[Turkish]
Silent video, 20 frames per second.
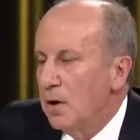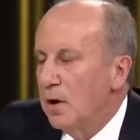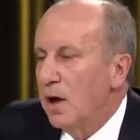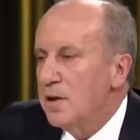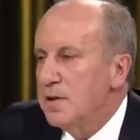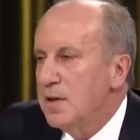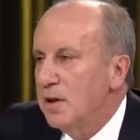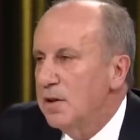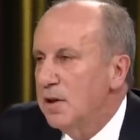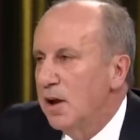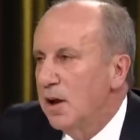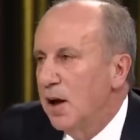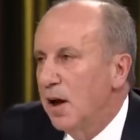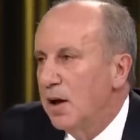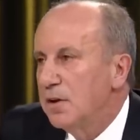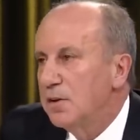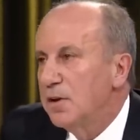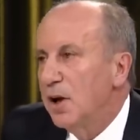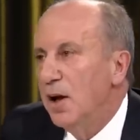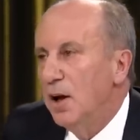
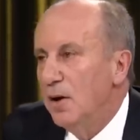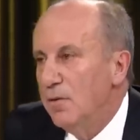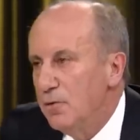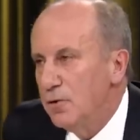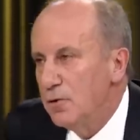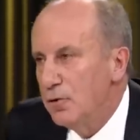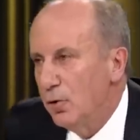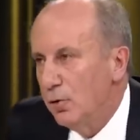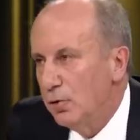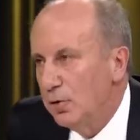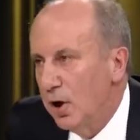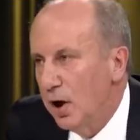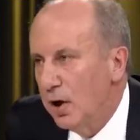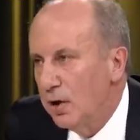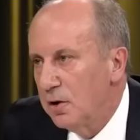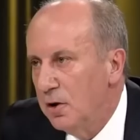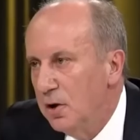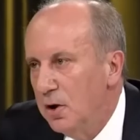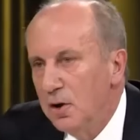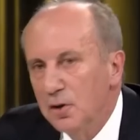gazeteler,
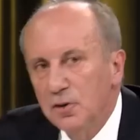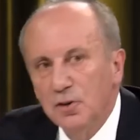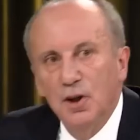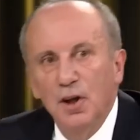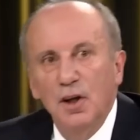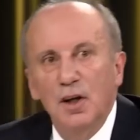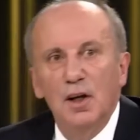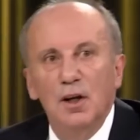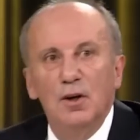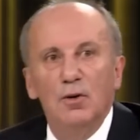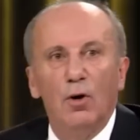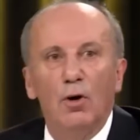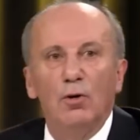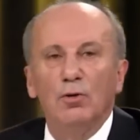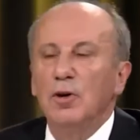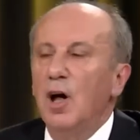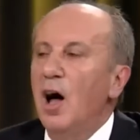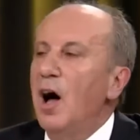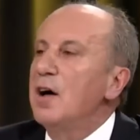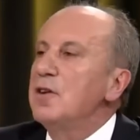televizyonlar,
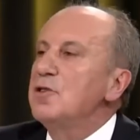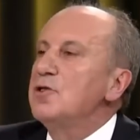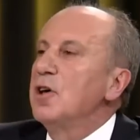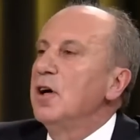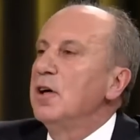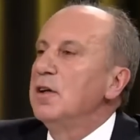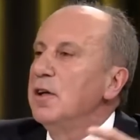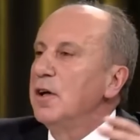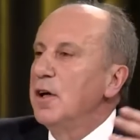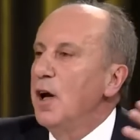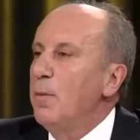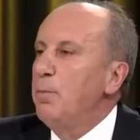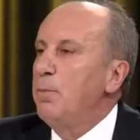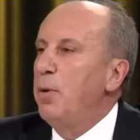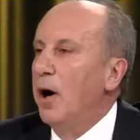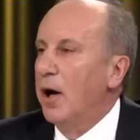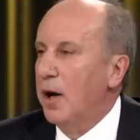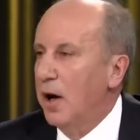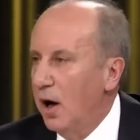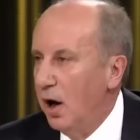trilyonlarca lira
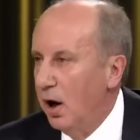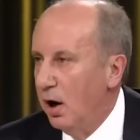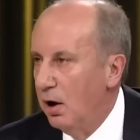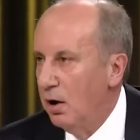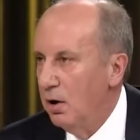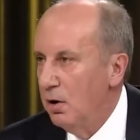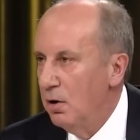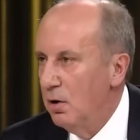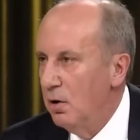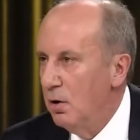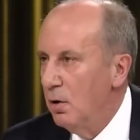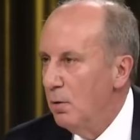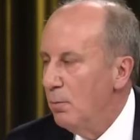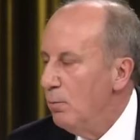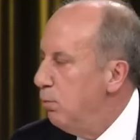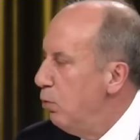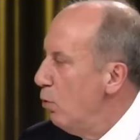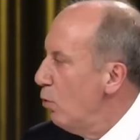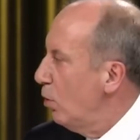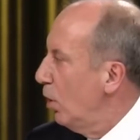para,
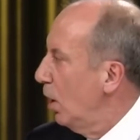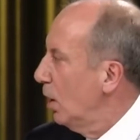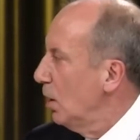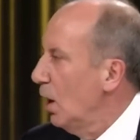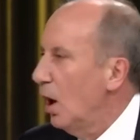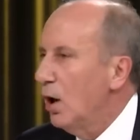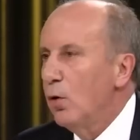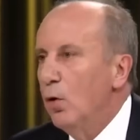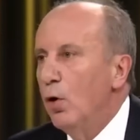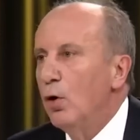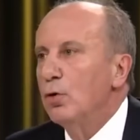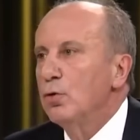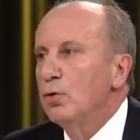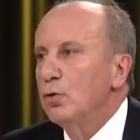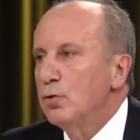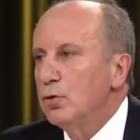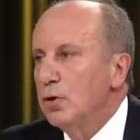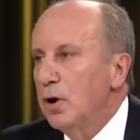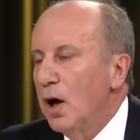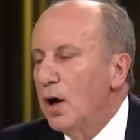bu kadar
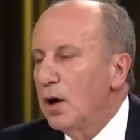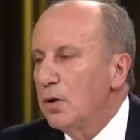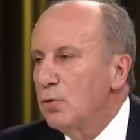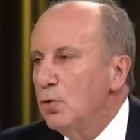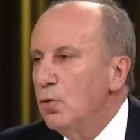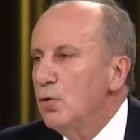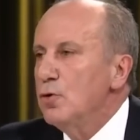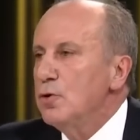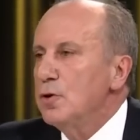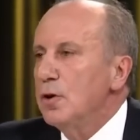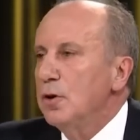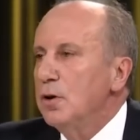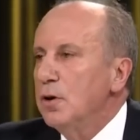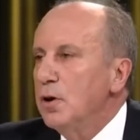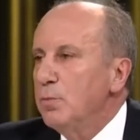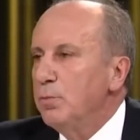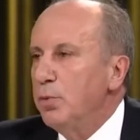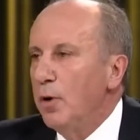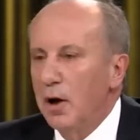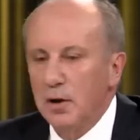örgütler, 100
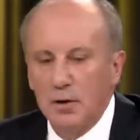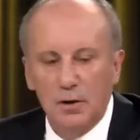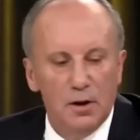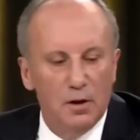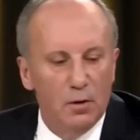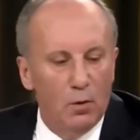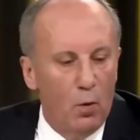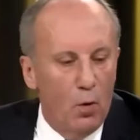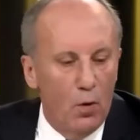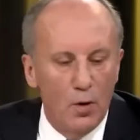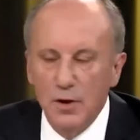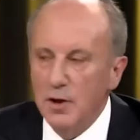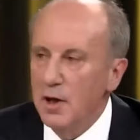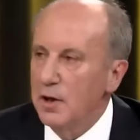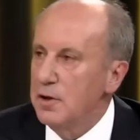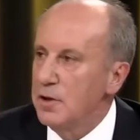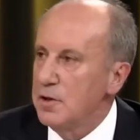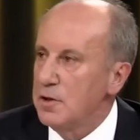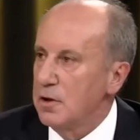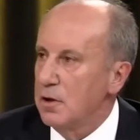yıllık parti
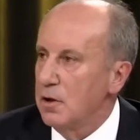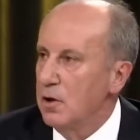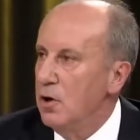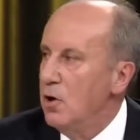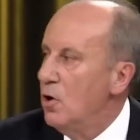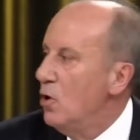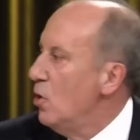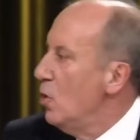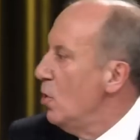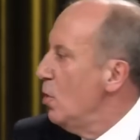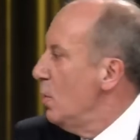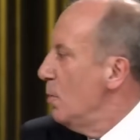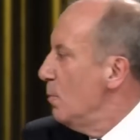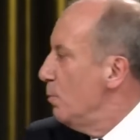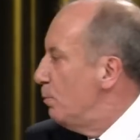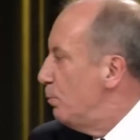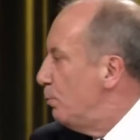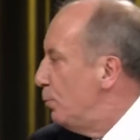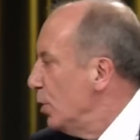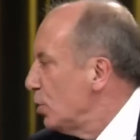17'si,
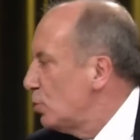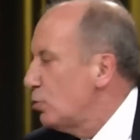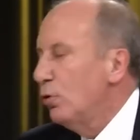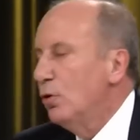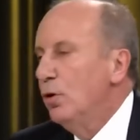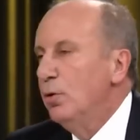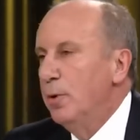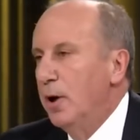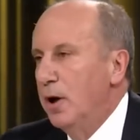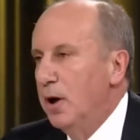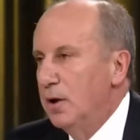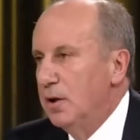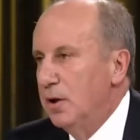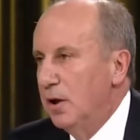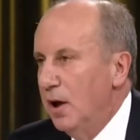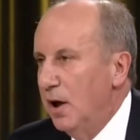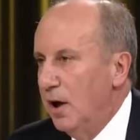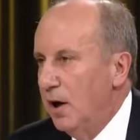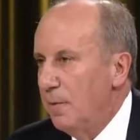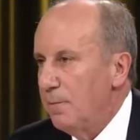bir sürü
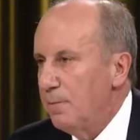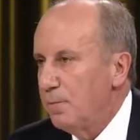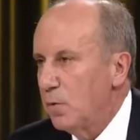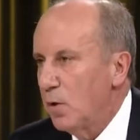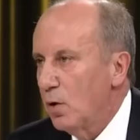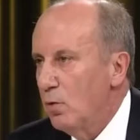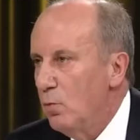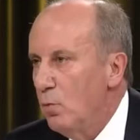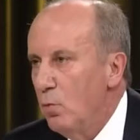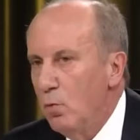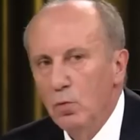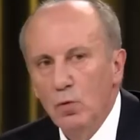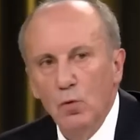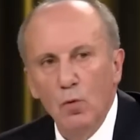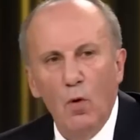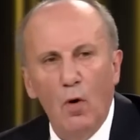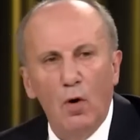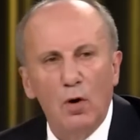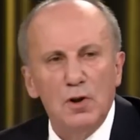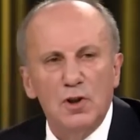belediye,
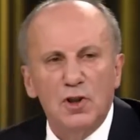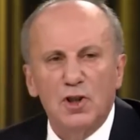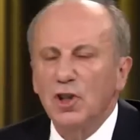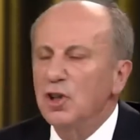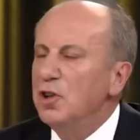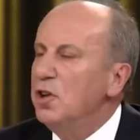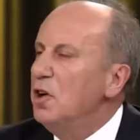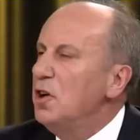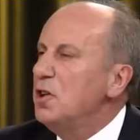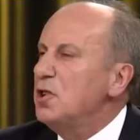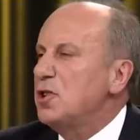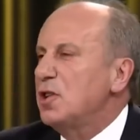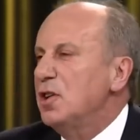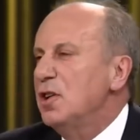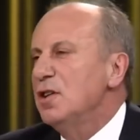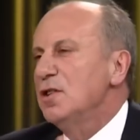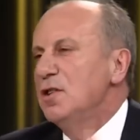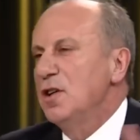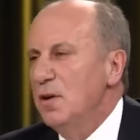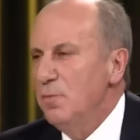
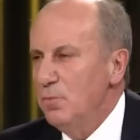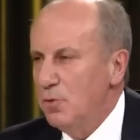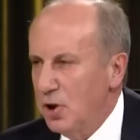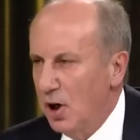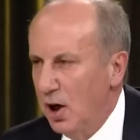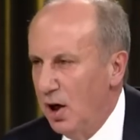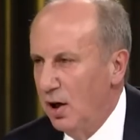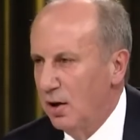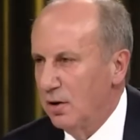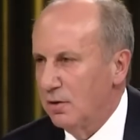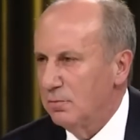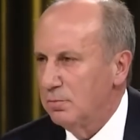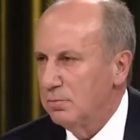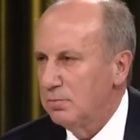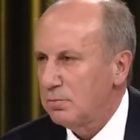sınırsız imkan.